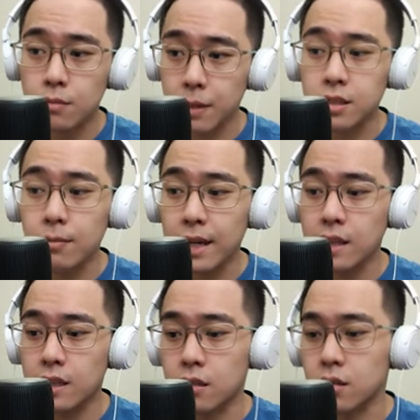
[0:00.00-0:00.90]
pasti
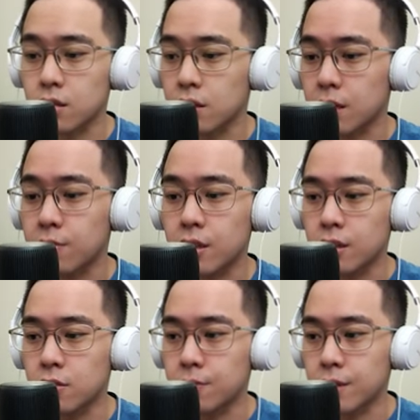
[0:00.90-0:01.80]
mati ya nggak mungkin
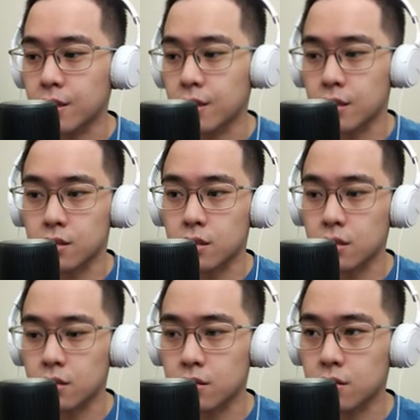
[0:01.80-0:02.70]
hidup ini next
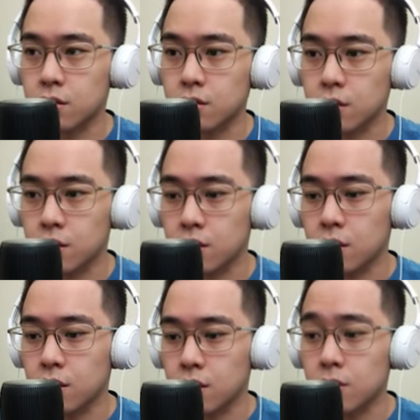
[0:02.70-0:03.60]
turn
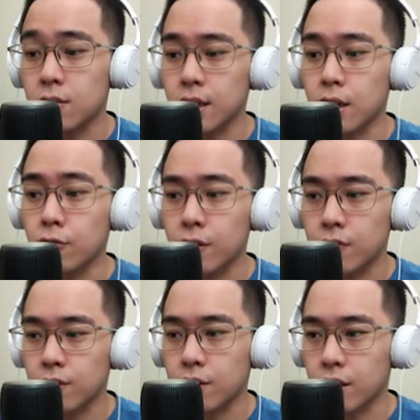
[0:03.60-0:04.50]
kecuali dia nge weave ya